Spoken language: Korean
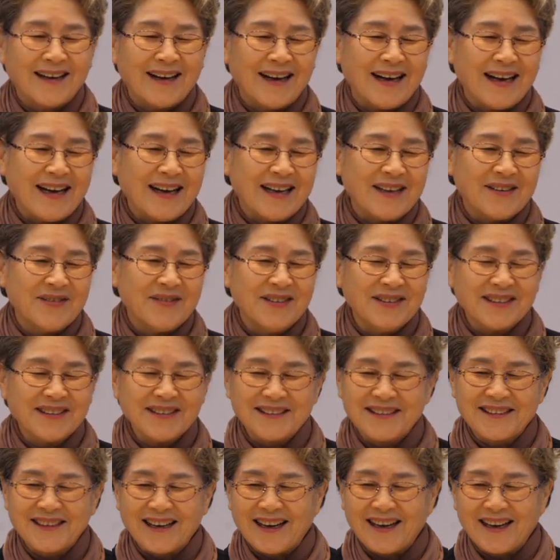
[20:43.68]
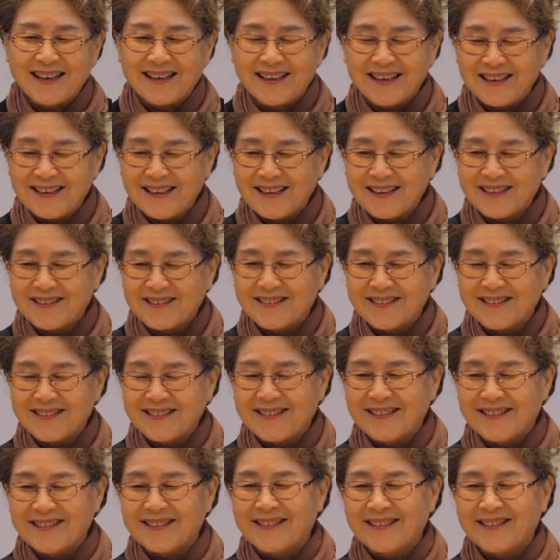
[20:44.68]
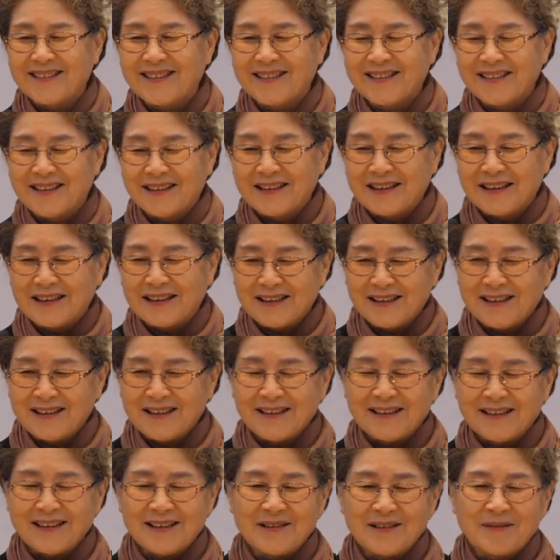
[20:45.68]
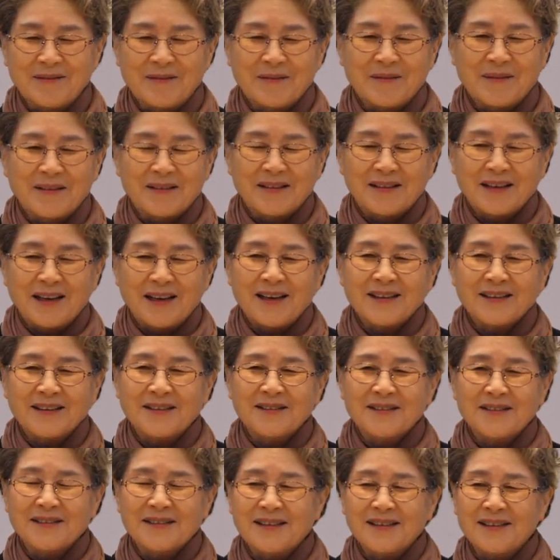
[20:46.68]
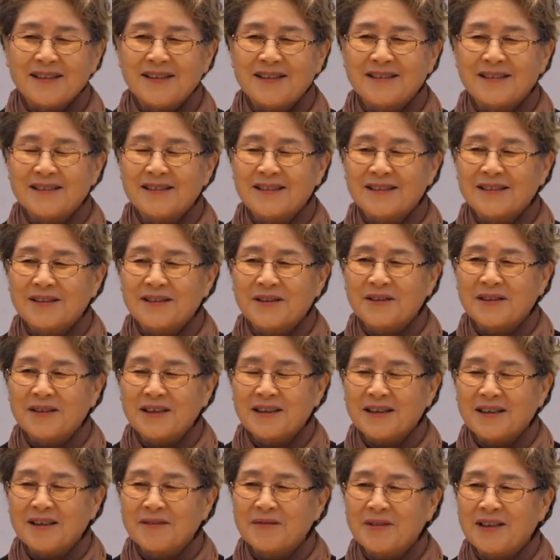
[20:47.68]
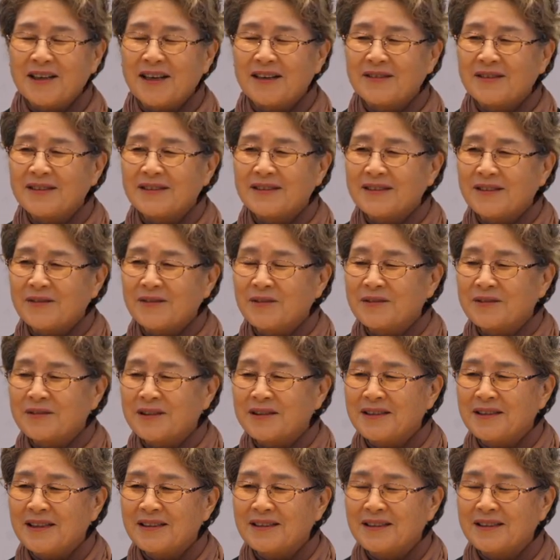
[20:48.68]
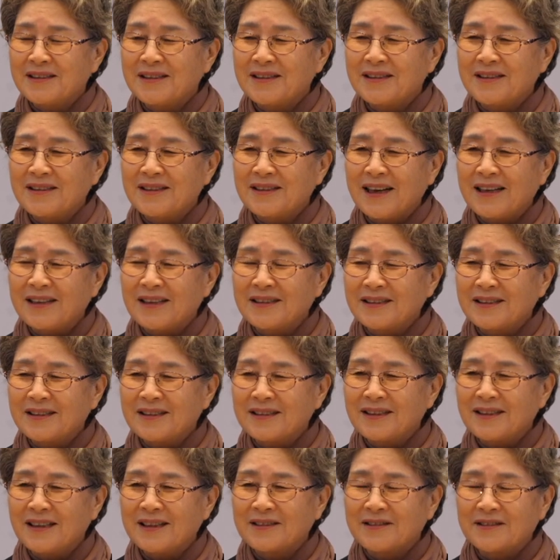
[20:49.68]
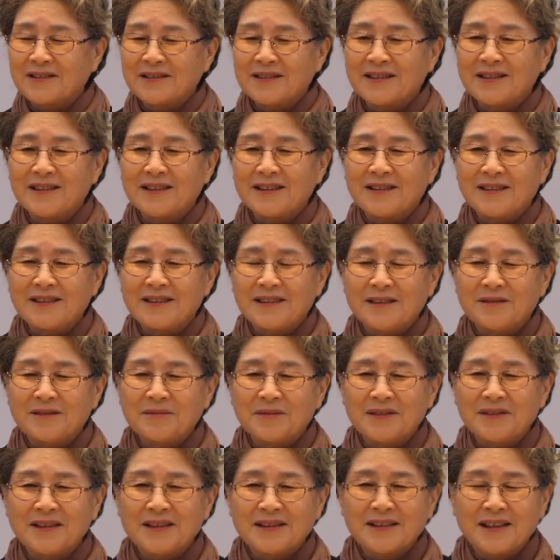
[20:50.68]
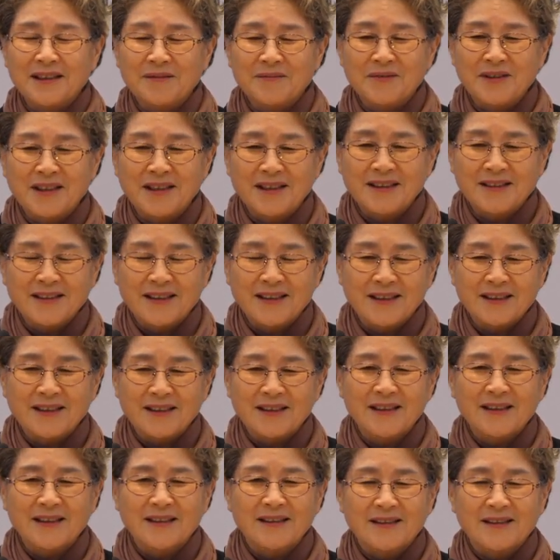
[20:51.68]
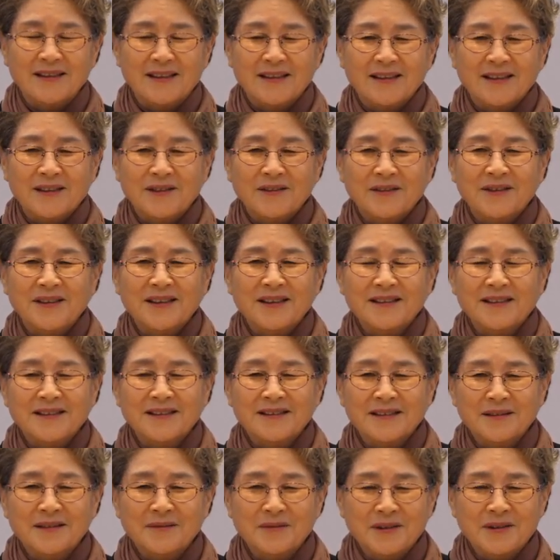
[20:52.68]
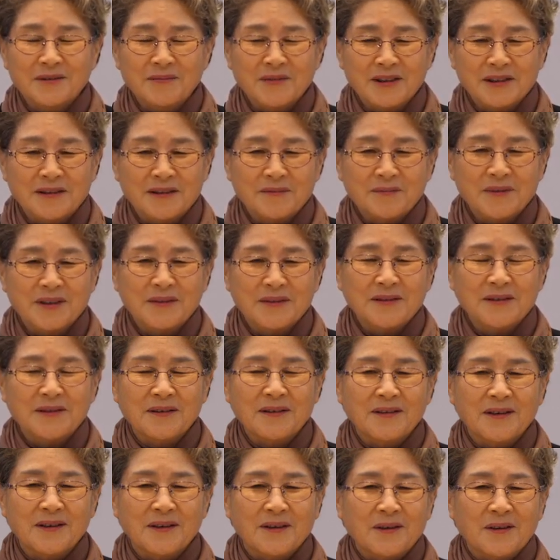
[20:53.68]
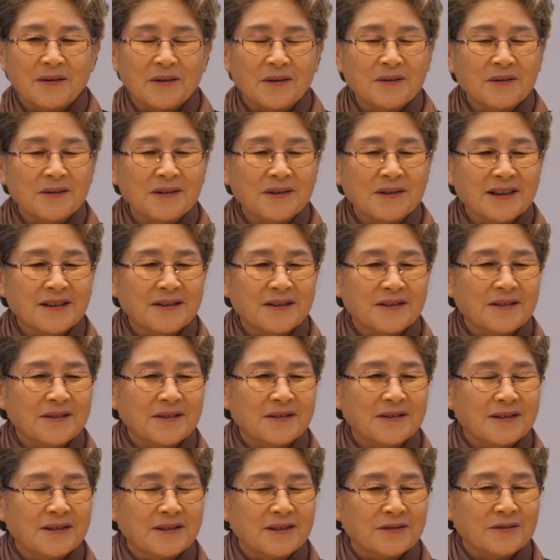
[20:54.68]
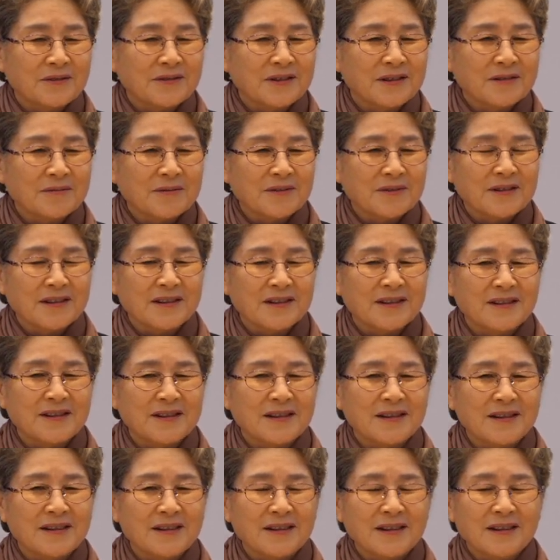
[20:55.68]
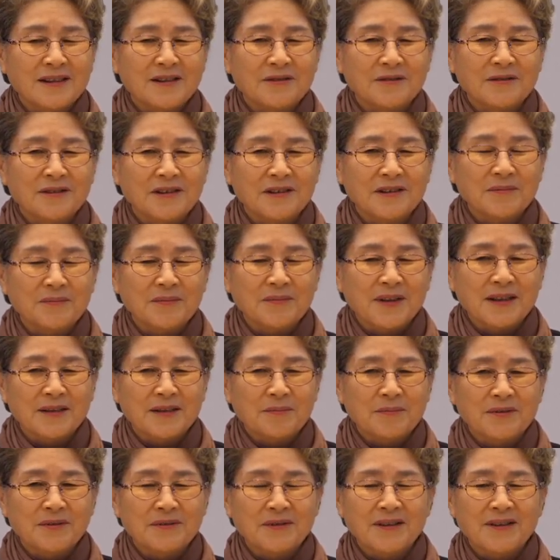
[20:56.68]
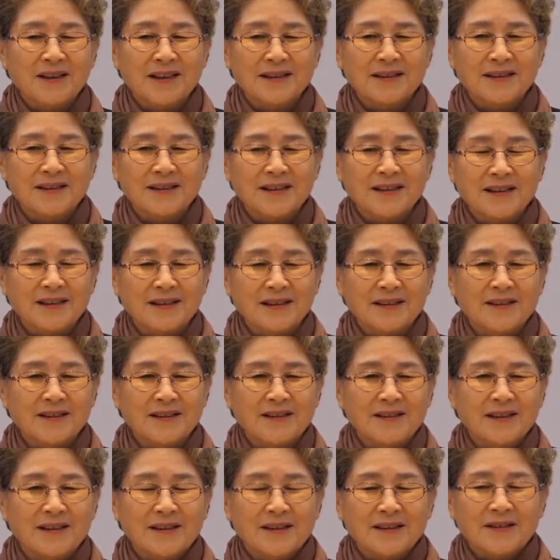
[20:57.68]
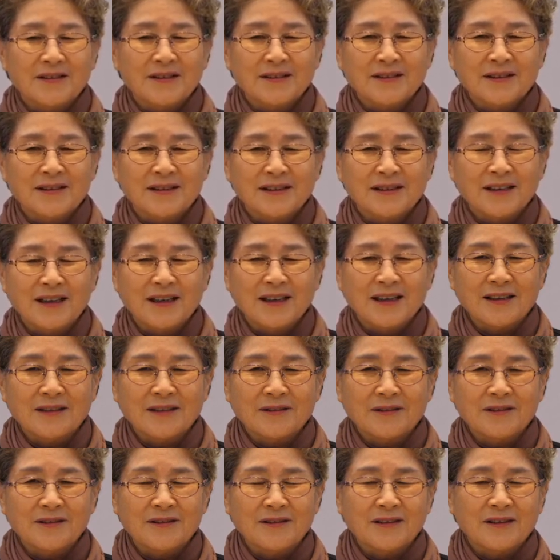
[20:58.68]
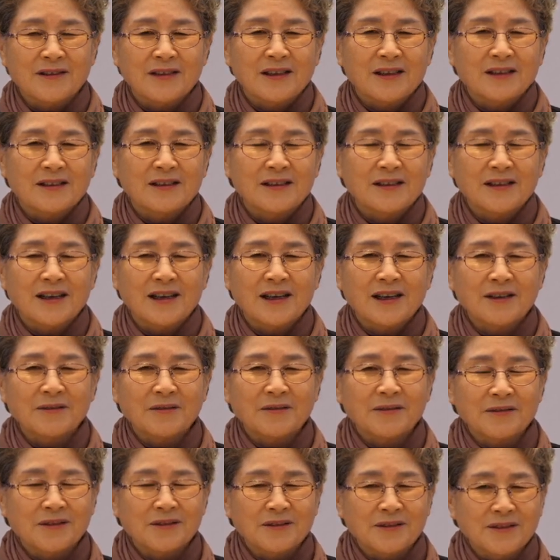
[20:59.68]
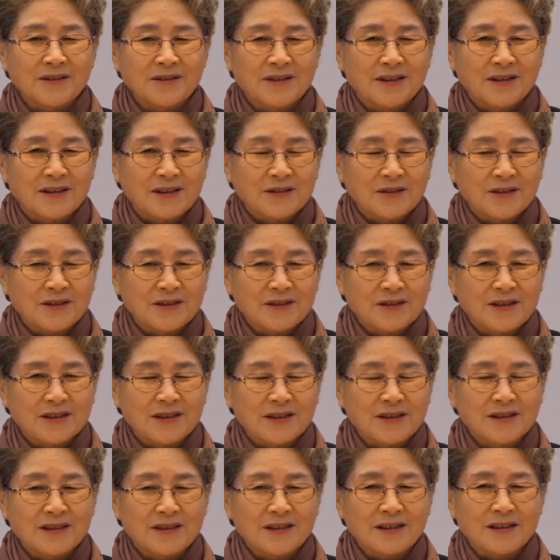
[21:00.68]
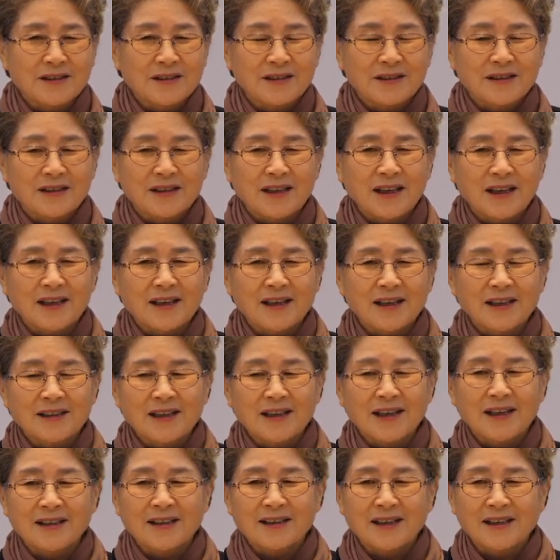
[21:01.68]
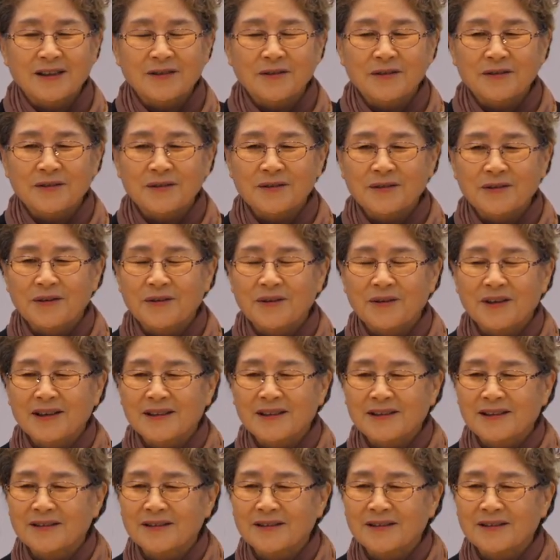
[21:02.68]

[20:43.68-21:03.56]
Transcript: 아무것도 안 하려고 예. 학교에서 교회 가면 이제 오전 어른 안식일 학교 그 어린이부에 참여했다가 교회에서 점심 얻어먹고 오후에 또 2시부터 어린이 유년반 분교하잖아요. 또 그거 하고 그거 하고도 또 저녁 때가 다 되도록 교회에서